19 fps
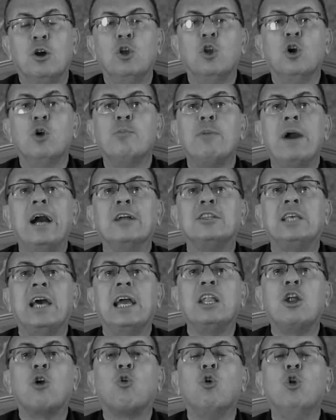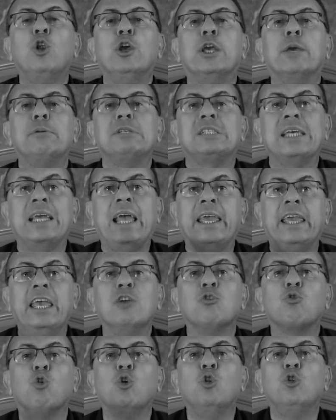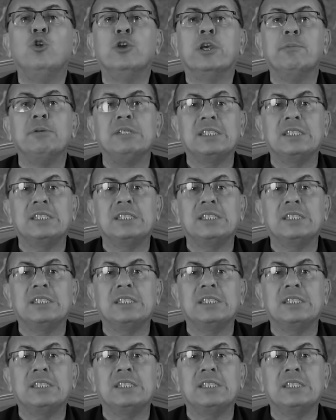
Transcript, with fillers: الأمهات يلا كله يجيب السكاكين كله يجيب